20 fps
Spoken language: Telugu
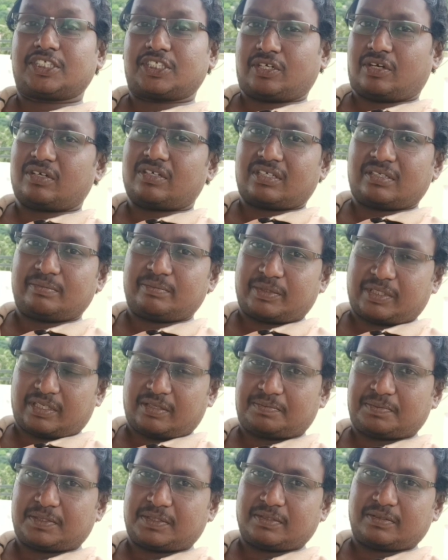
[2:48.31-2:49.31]
షార్ట్ టర్మ్
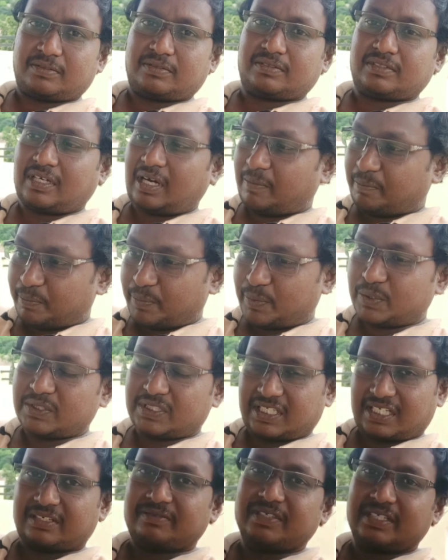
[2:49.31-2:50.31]
క్రాప్స్ అప్పుడు
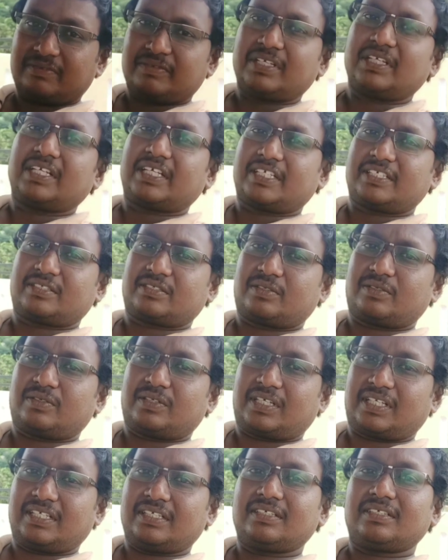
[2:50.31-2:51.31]
సర్వైవల్కి
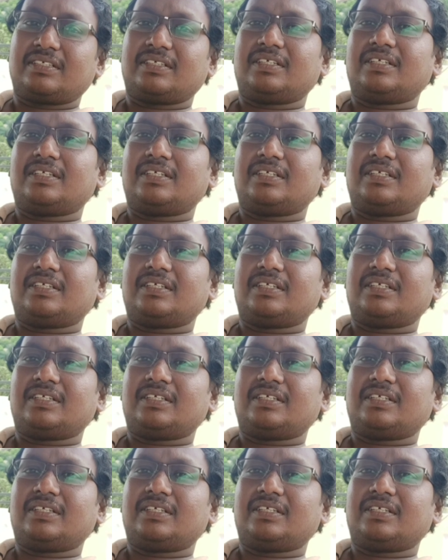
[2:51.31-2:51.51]
వేసుకుంటే